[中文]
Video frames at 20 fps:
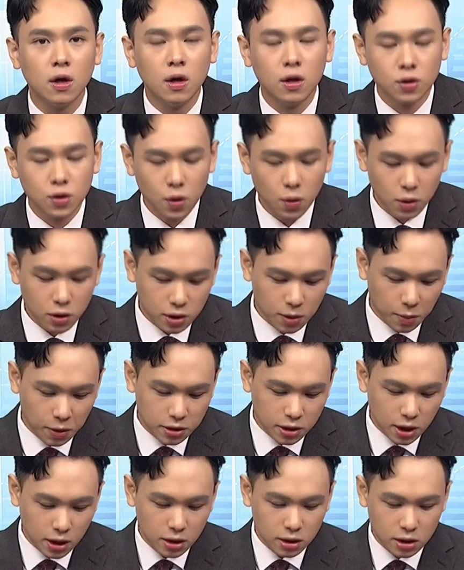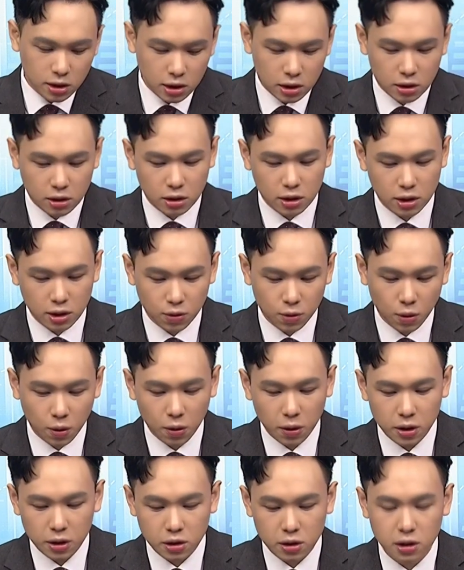所以为什么在近期我
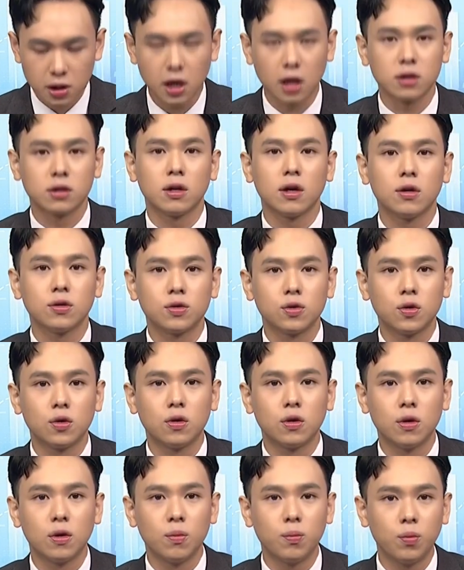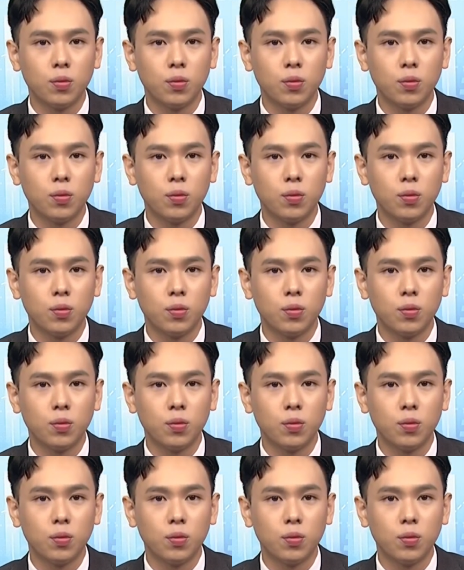会一直强调说，